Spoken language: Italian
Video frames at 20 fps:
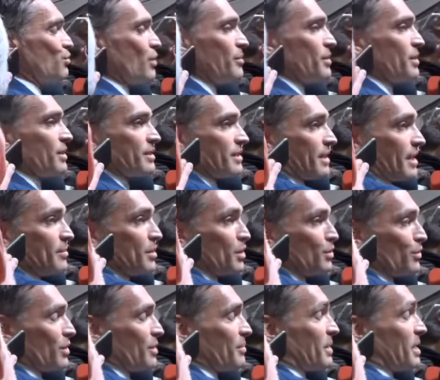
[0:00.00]
due, tre
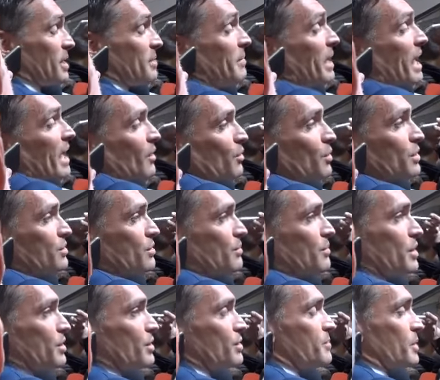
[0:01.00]
minuti prima, questo
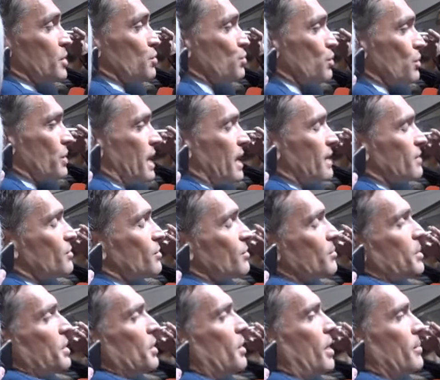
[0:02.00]
mi è dispiaciuto tanto,
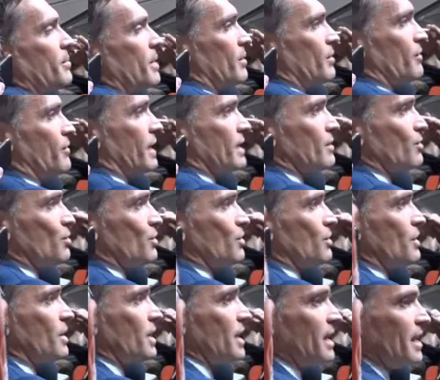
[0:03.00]
però abbiamo
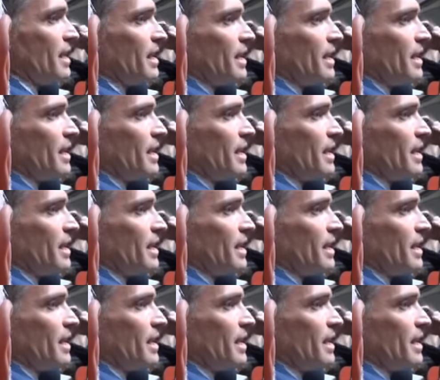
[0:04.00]
fatto